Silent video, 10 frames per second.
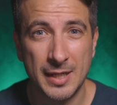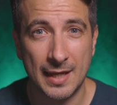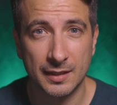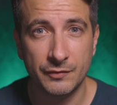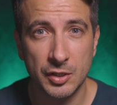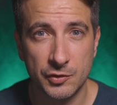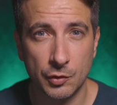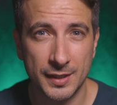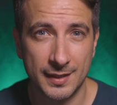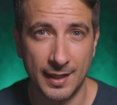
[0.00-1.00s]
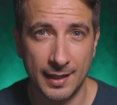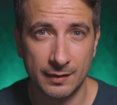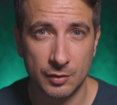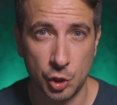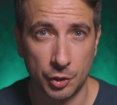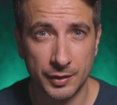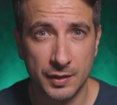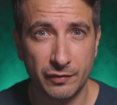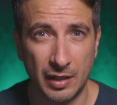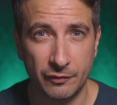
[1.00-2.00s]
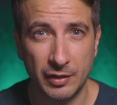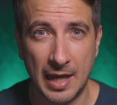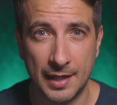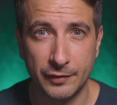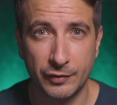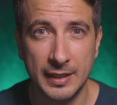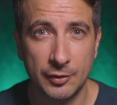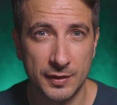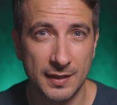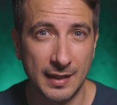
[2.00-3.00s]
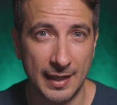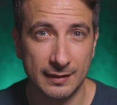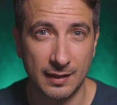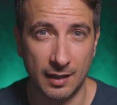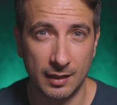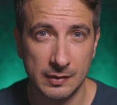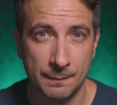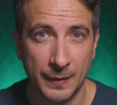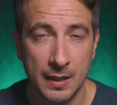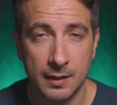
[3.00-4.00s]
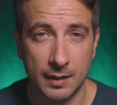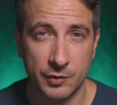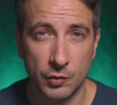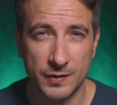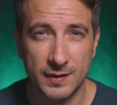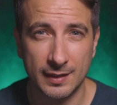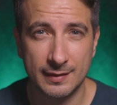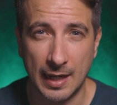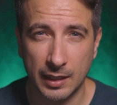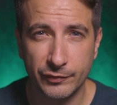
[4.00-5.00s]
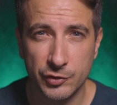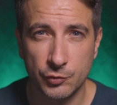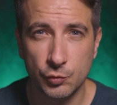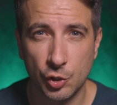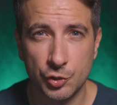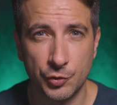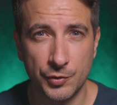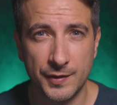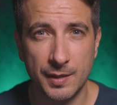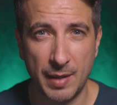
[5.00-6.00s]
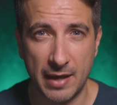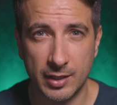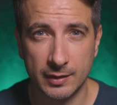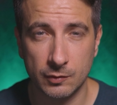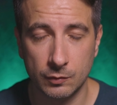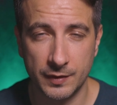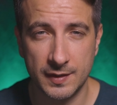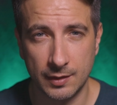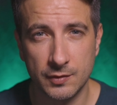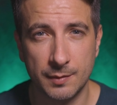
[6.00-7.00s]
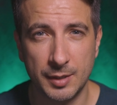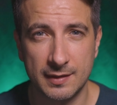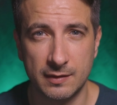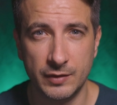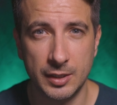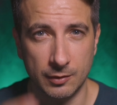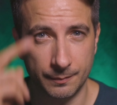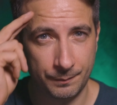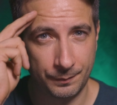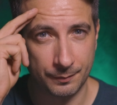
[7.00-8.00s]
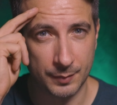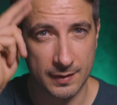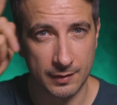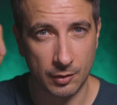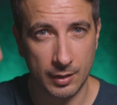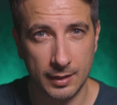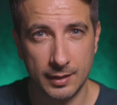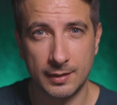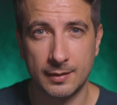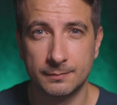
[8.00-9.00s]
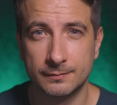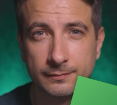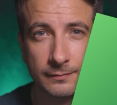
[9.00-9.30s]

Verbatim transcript: ihr meine anderen Videos noch nicht kennt, schaut euch die auf alle Fälle an. Ich verlinke euch die in der Endcard. Ansonsten sage ich danke fürs Zuschauen, schön, dass ihr dabei wart und wir sehen uns im nächsten Video. Bis neulich!